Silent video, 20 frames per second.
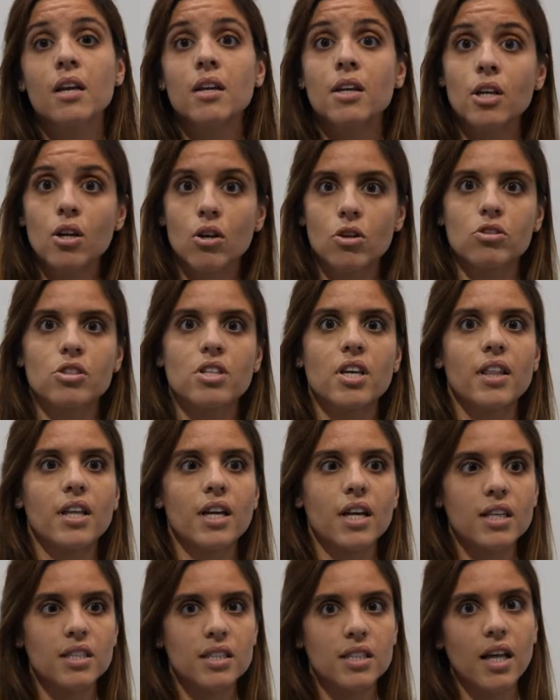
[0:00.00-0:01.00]
y los 10
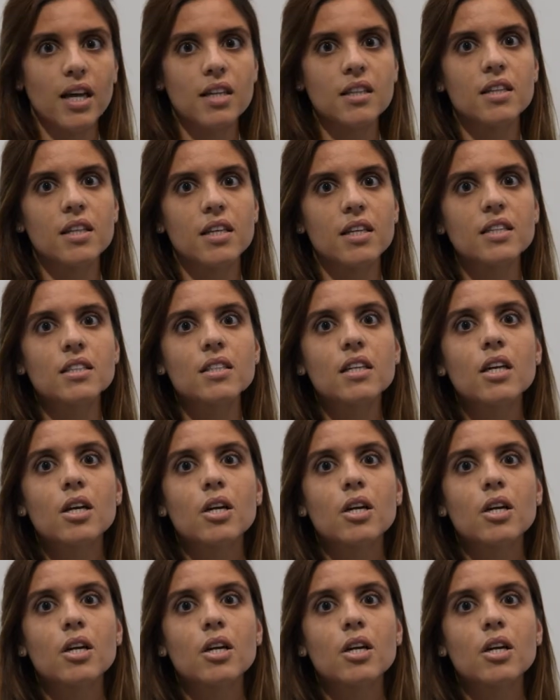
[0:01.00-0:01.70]
restantes